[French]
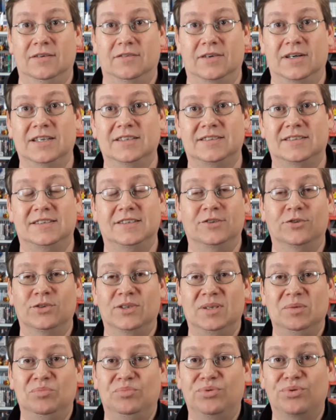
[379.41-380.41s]
Là, c'était dans
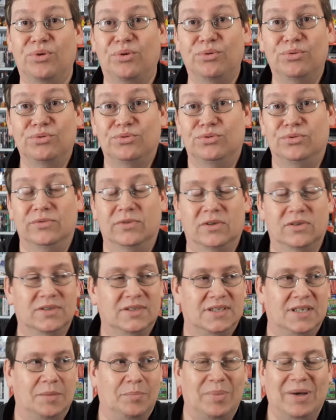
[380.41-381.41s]
des bureaux souvent,
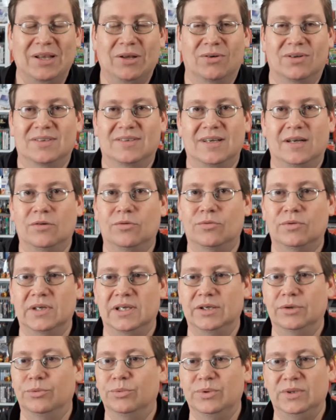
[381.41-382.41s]
c'était pas dans le salon,
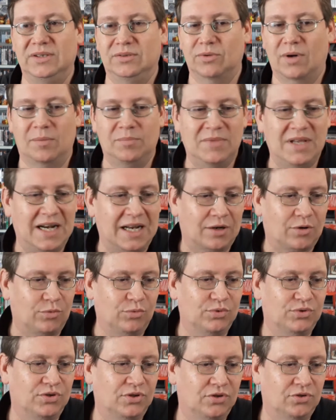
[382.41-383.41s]
et eux, ils ont amené la
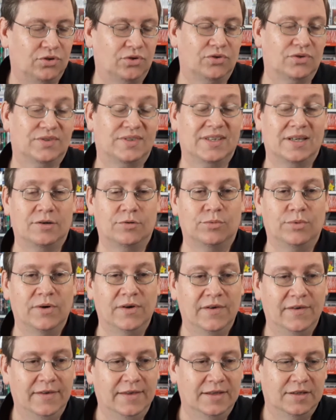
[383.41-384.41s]
console dans le salon.
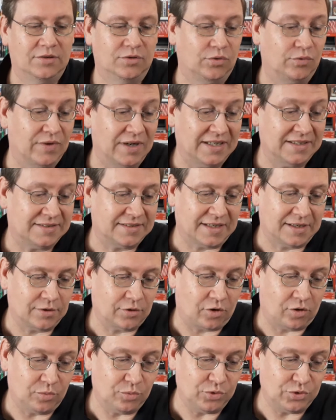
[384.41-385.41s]
Donc voilà, c'était un
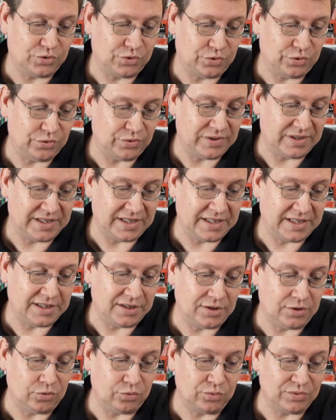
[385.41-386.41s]
grand monsieur, et
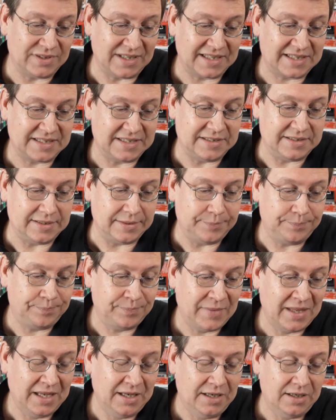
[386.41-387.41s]
il nous a quittés.
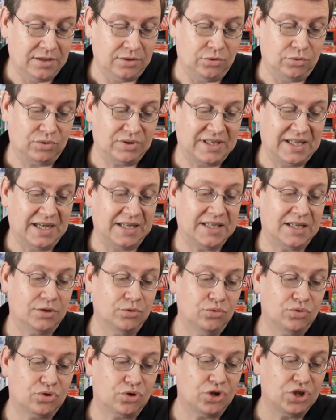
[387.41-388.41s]
Donc dernière
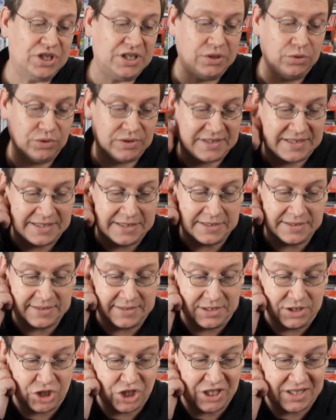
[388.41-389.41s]
ce que j'ai noté,
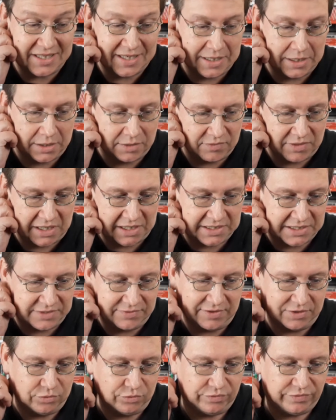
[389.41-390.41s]
c'est GTA, voilà, qui
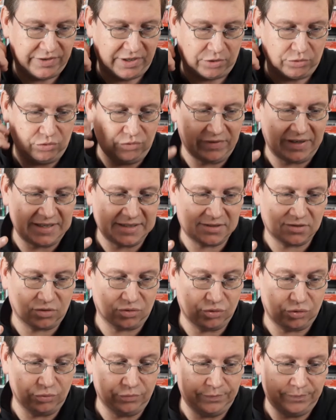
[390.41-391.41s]
va nous faire une nouvelle
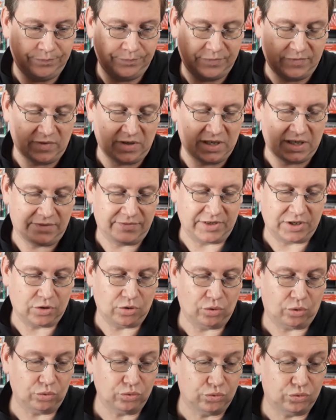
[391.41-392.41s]
extension. Voilà, avec
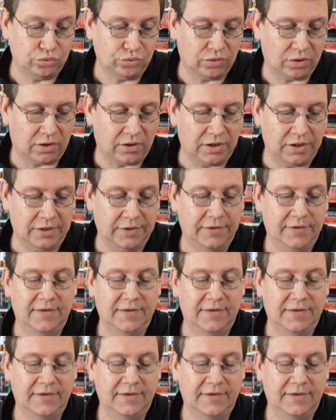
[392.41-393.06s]
le retour euh,